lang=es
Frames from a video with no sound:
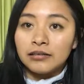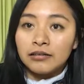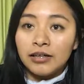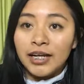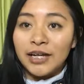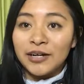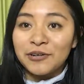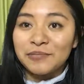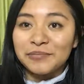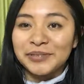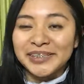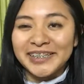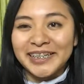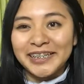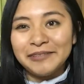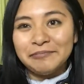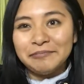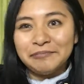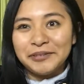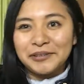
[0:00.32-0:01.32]
Hola, ¿cómo
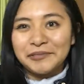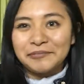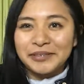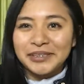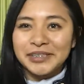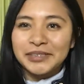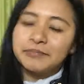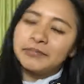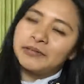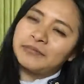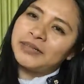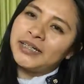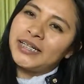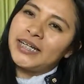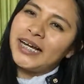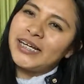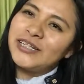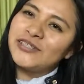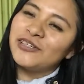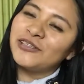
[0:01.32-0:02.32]
están? Mi nombre es
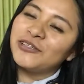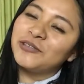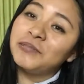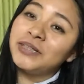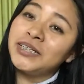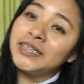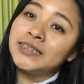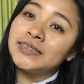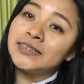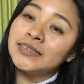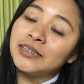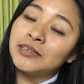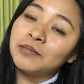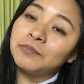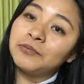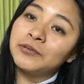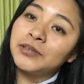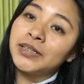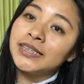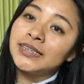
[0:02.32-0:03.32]
Pamela. Yo el
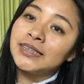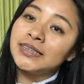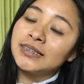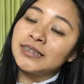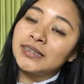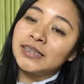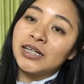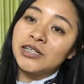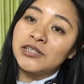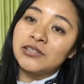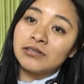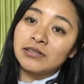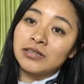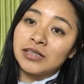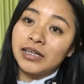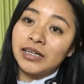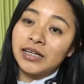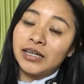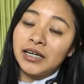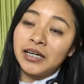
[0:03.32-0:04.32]
2017 pude asistir a
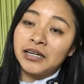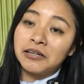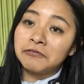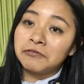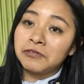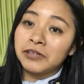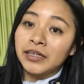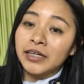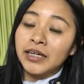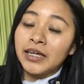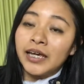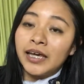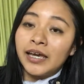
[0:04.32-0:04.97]
Youth Lucky Jefe.